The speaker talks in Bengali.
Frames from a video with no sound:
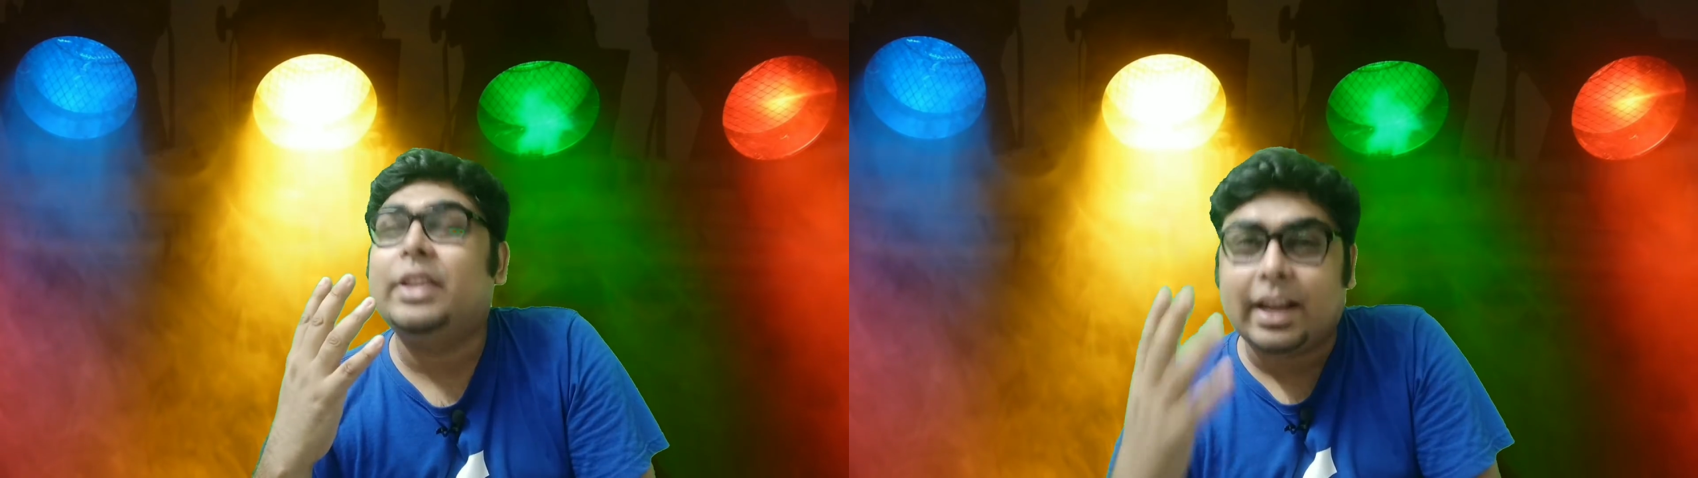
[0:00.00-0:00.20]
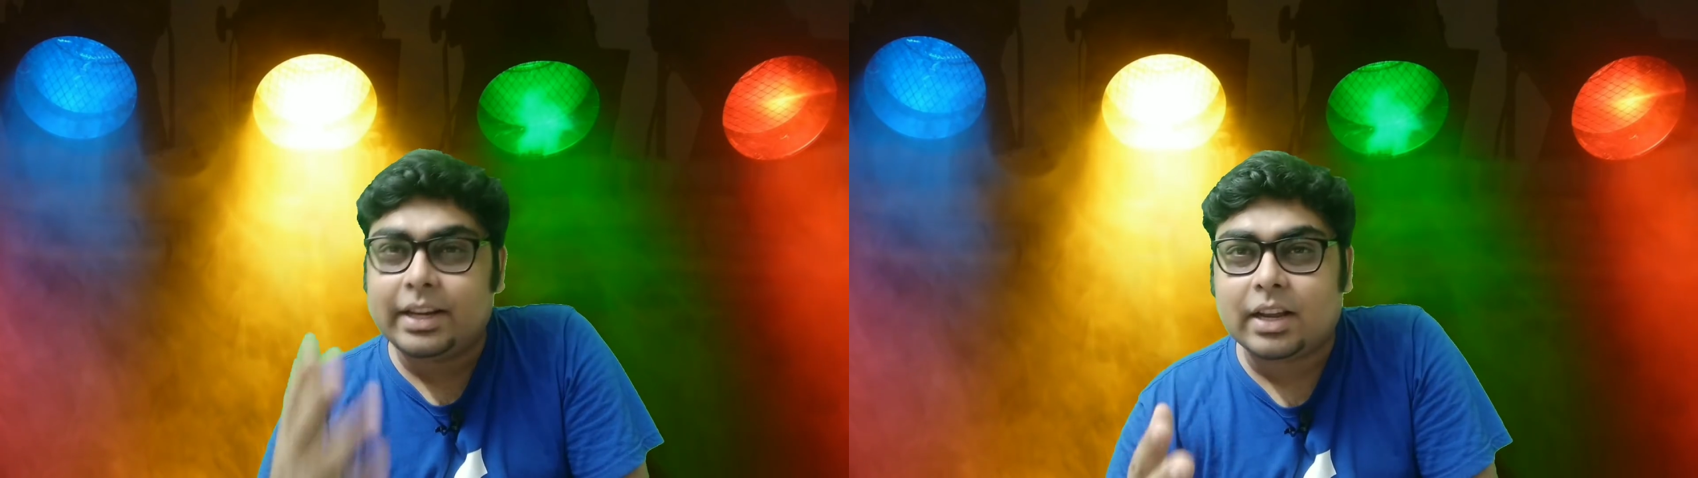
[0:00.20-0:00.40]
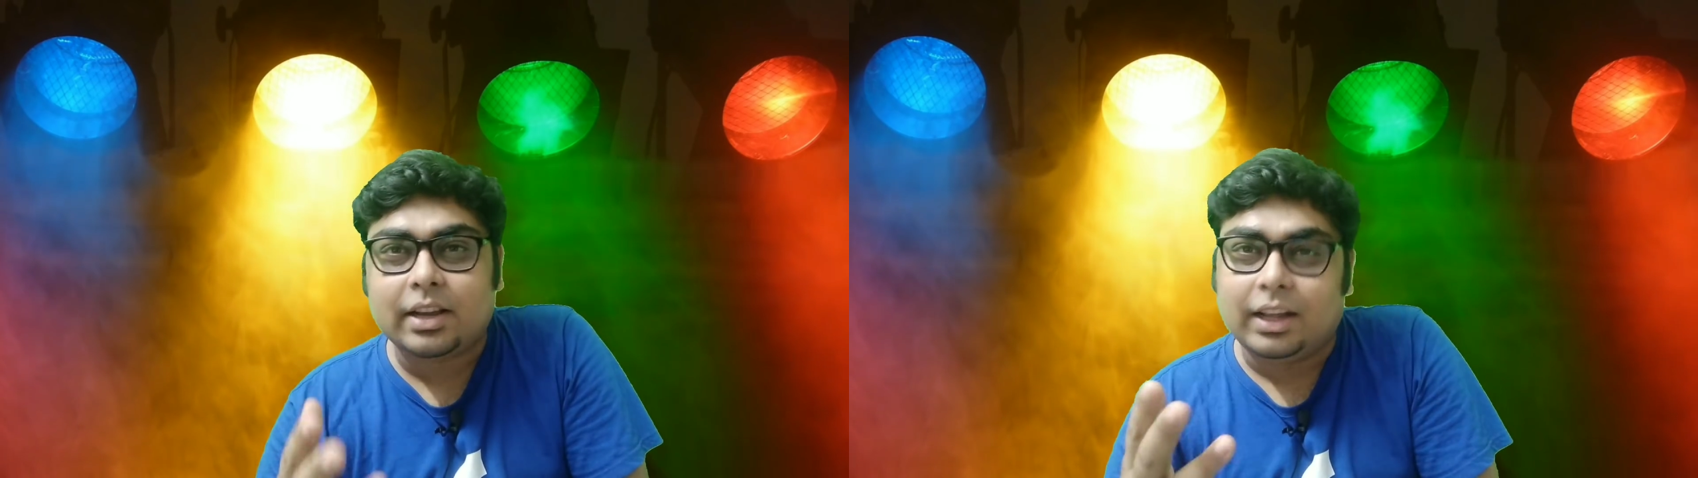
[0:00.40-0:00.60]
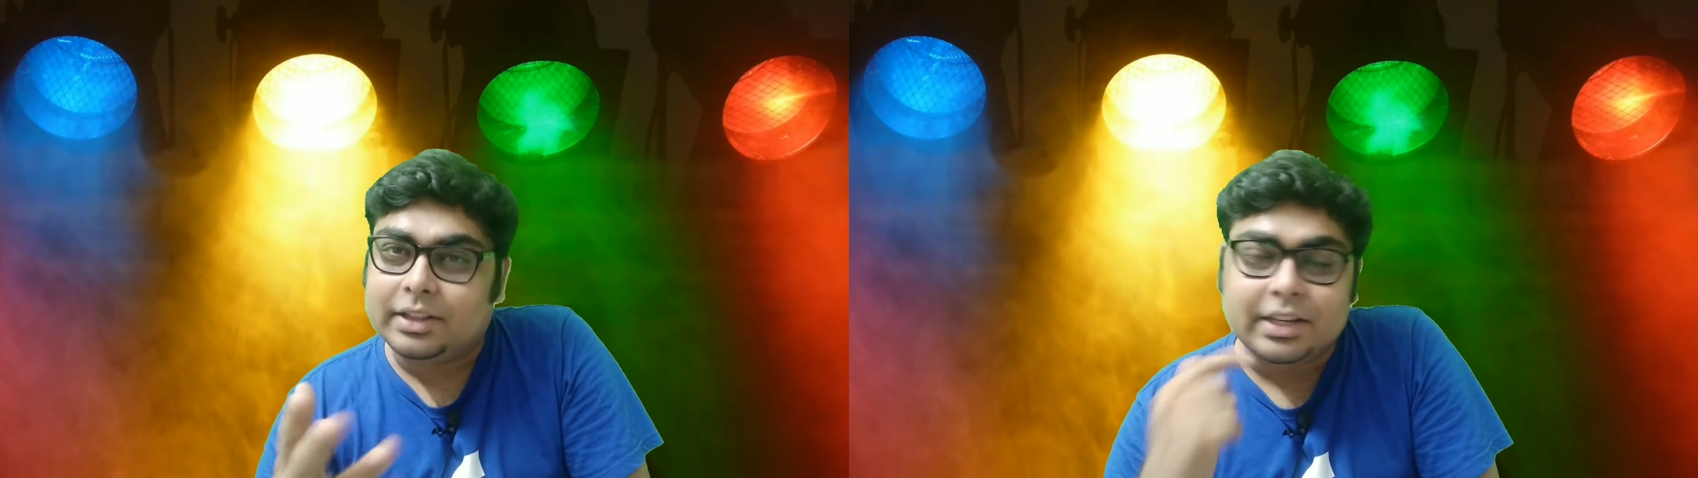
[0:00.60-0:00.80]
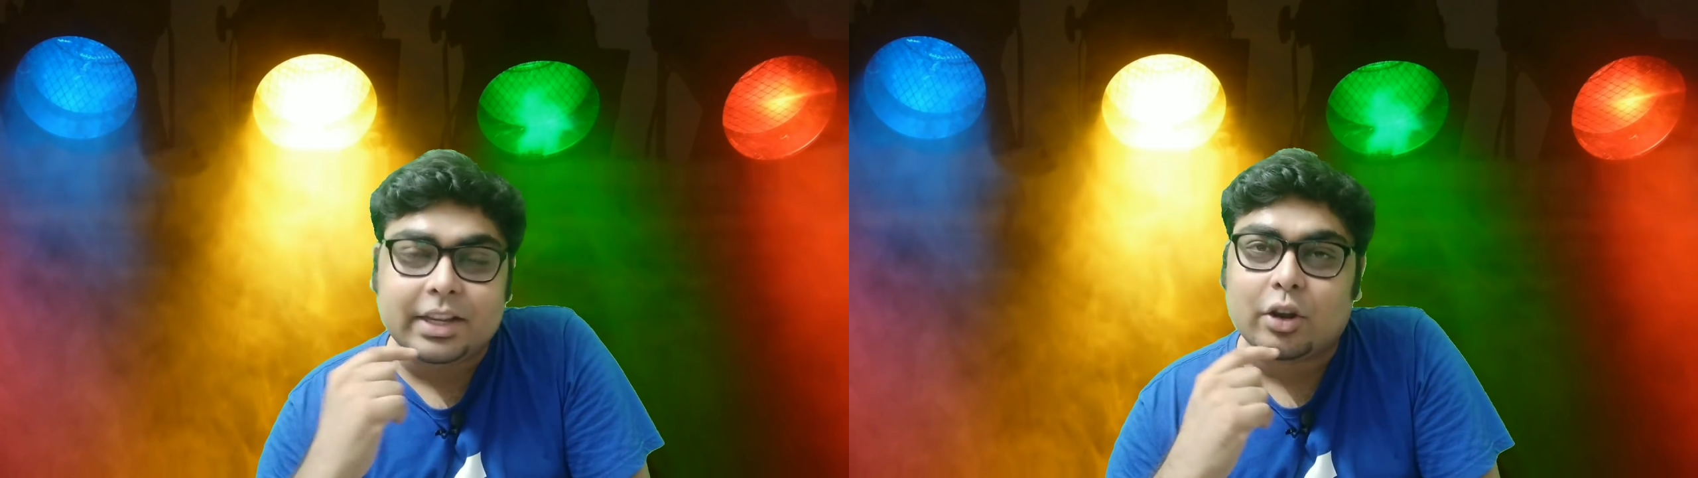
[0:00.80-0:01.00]
দেখা যাক
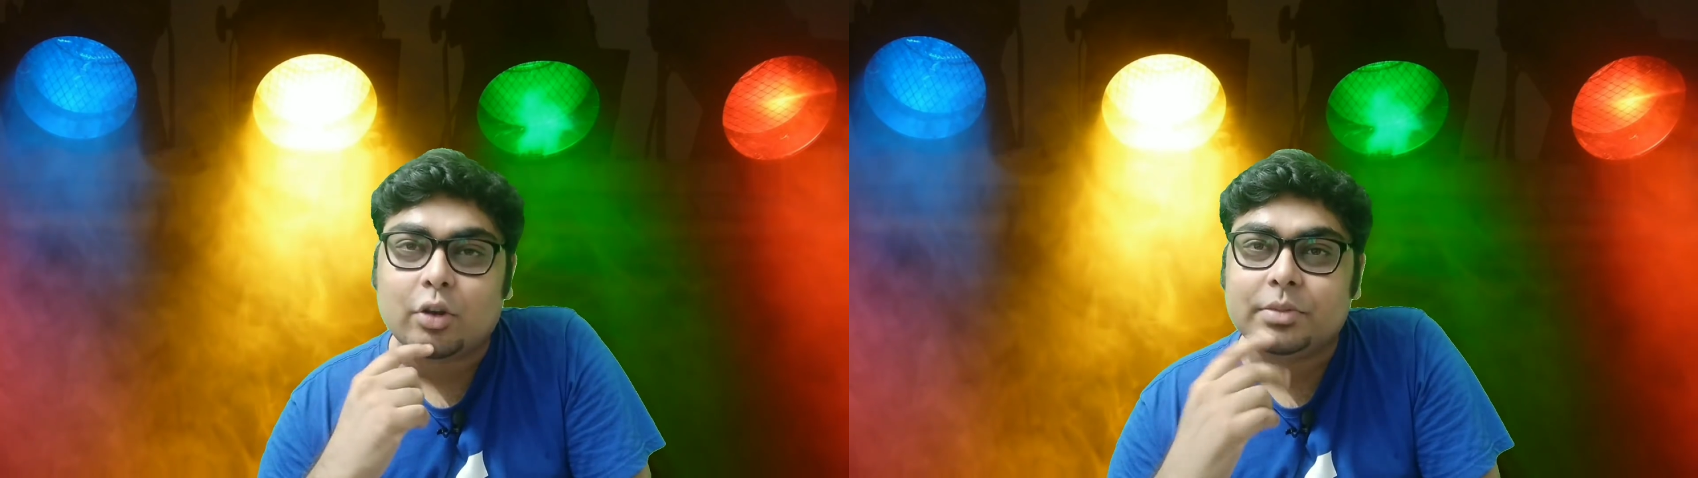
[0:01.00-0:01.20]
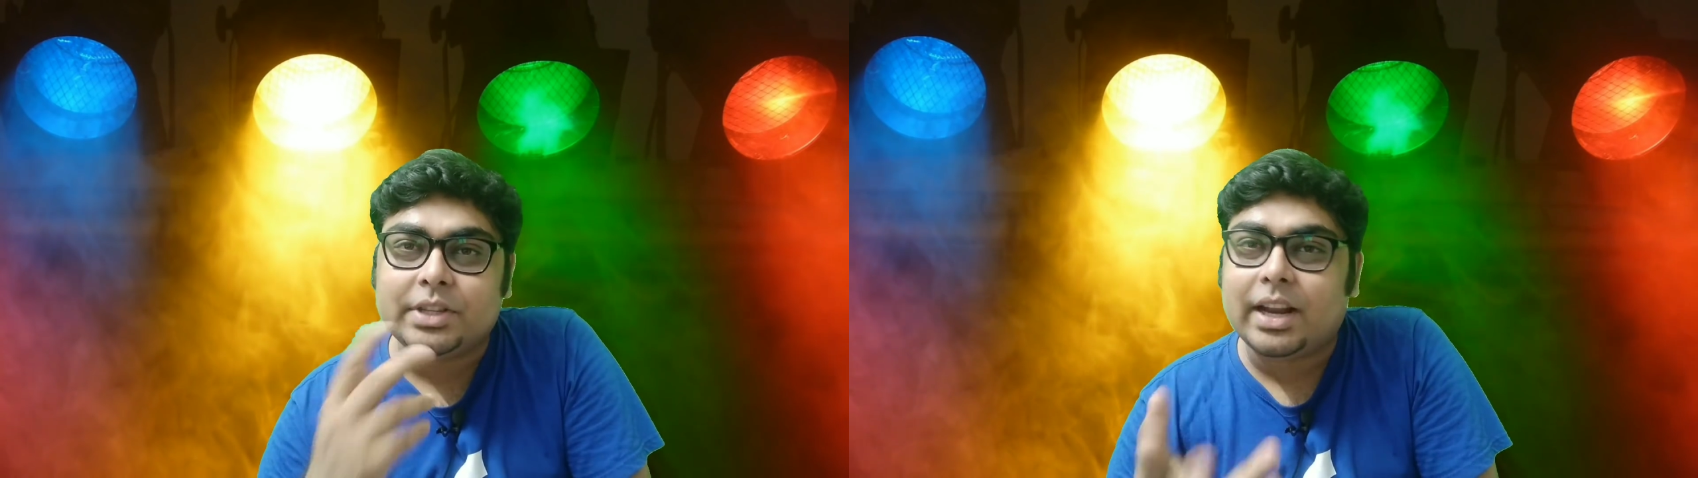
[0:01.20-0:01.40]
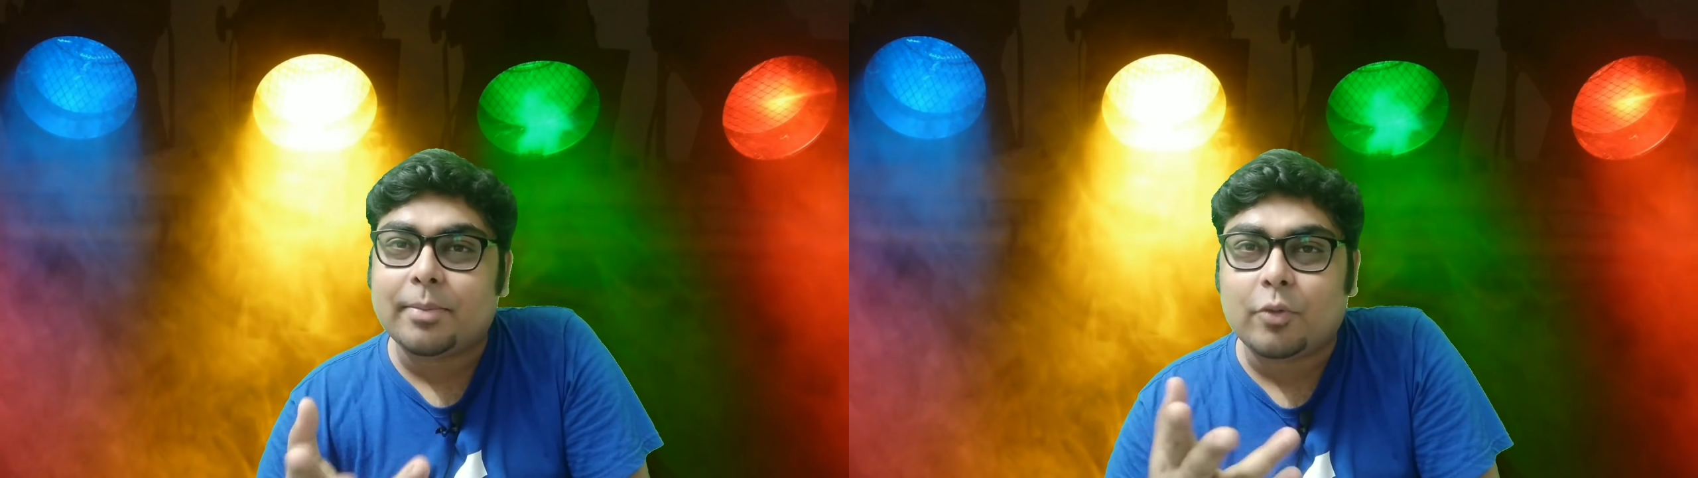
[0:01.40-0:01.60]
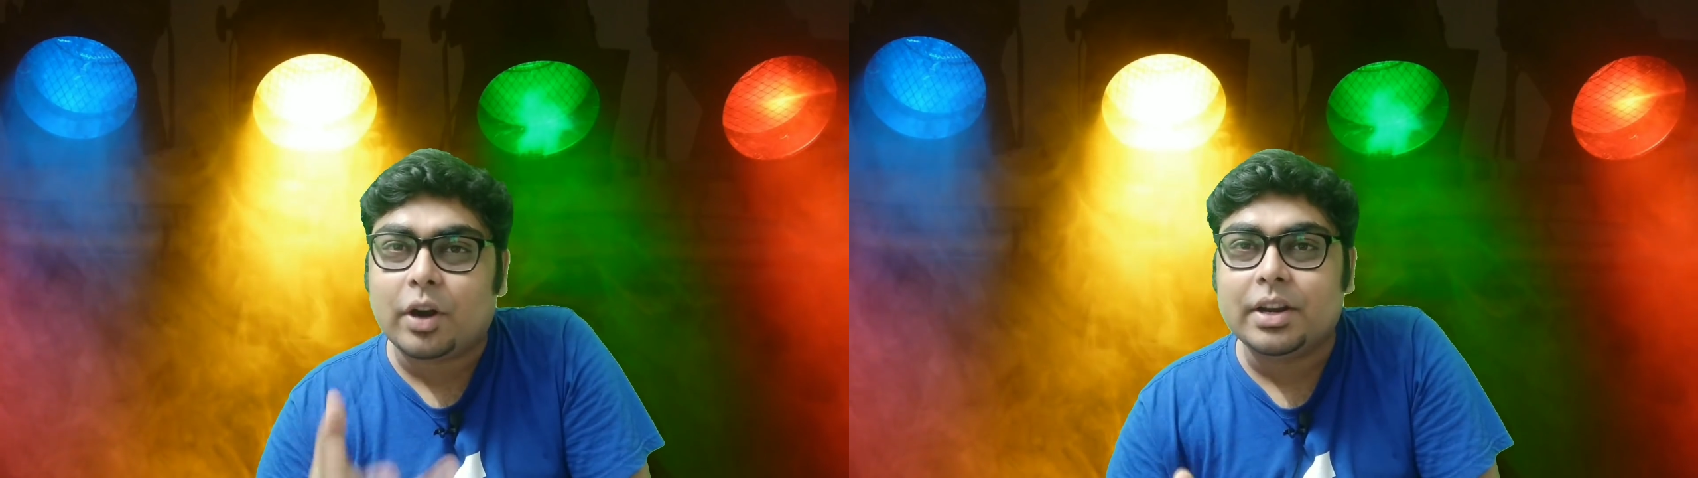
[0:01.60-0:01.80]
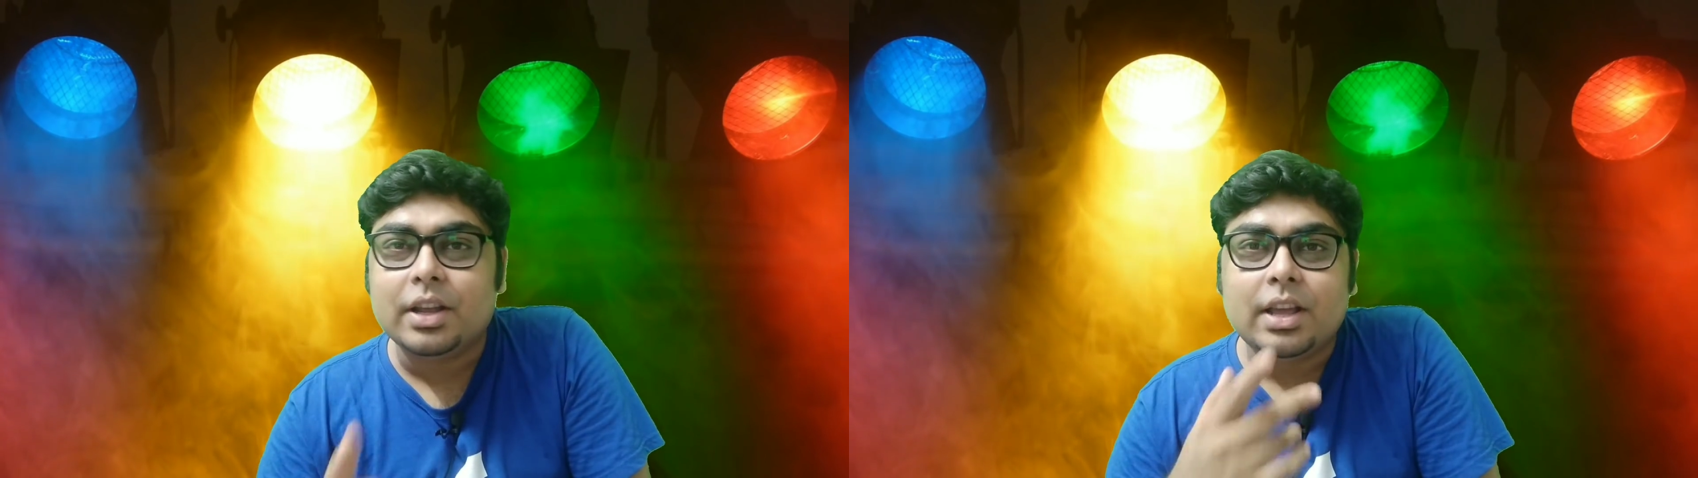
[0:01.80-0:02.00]
তিনি কীরকম জেলাপ করেন